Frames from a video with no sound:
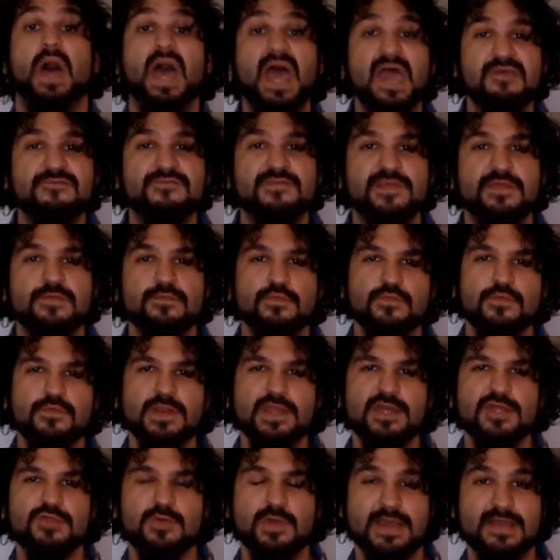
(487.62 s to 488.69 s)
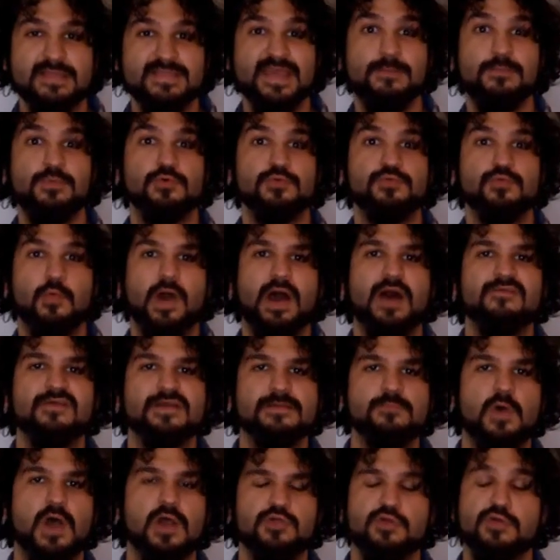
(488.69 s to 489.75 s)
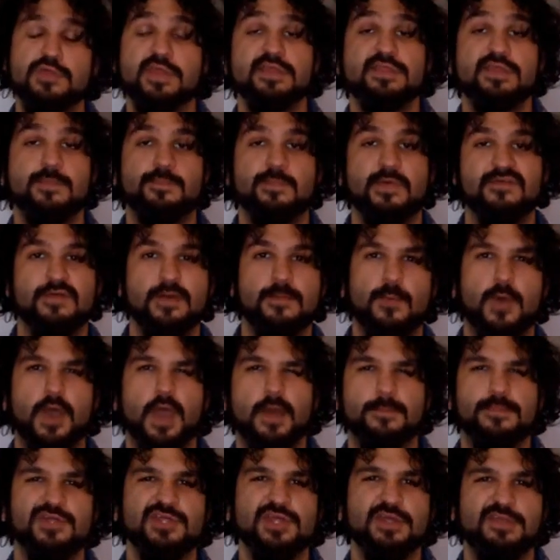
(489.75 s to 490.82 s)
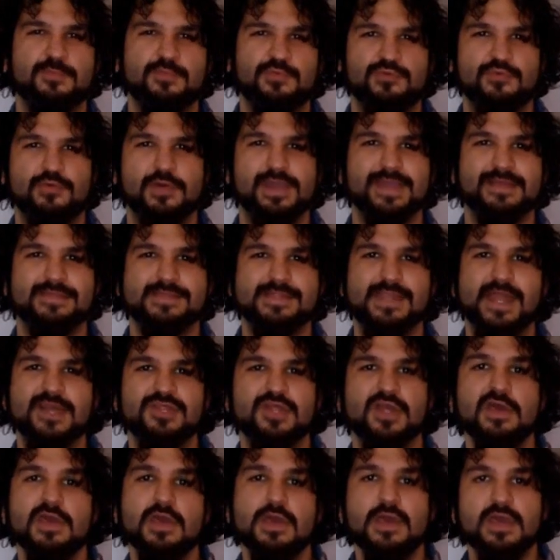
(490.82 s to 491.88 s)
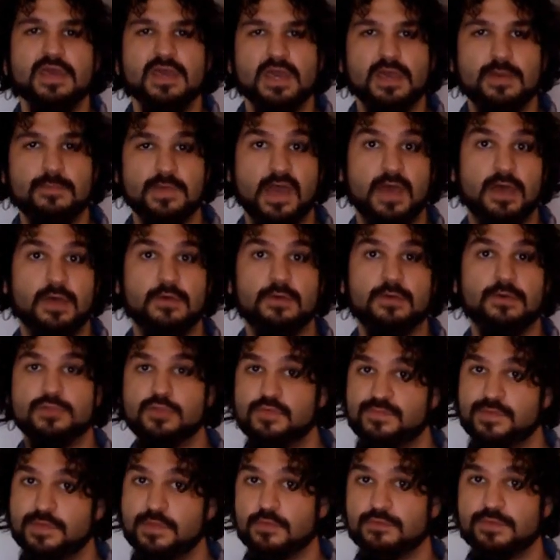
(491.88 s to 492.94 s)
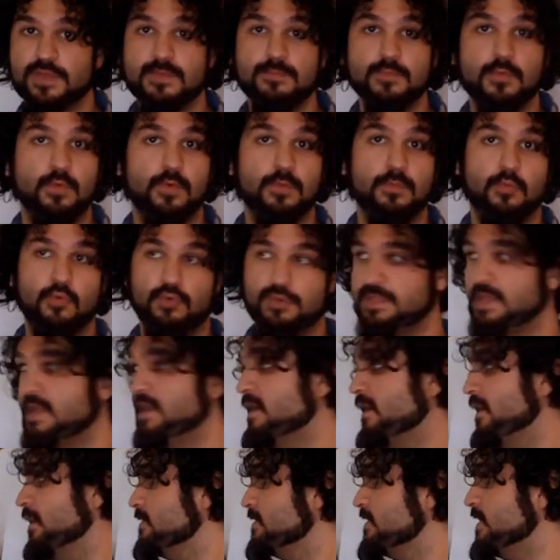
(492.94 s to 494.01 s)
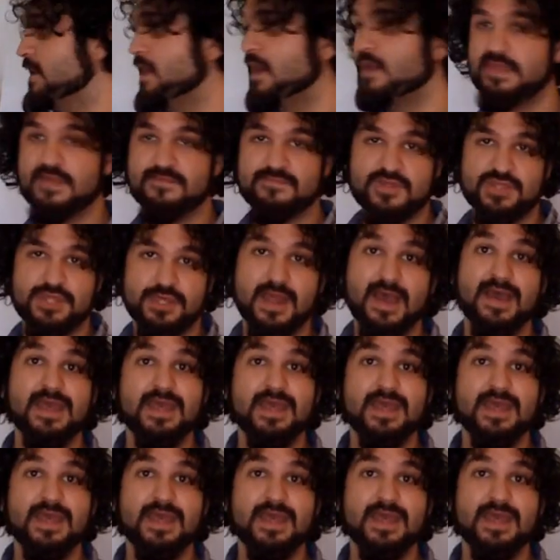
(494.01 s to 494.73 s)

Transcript: Bref, si vous voulez jouer à Diablo 3 avec moi, je sais, c'est pas vraiment un RPG, c'est plutôt un and slash. Eh bien, euh, suffit d'entrer mon, idée, hein, c'est là, c'est affiché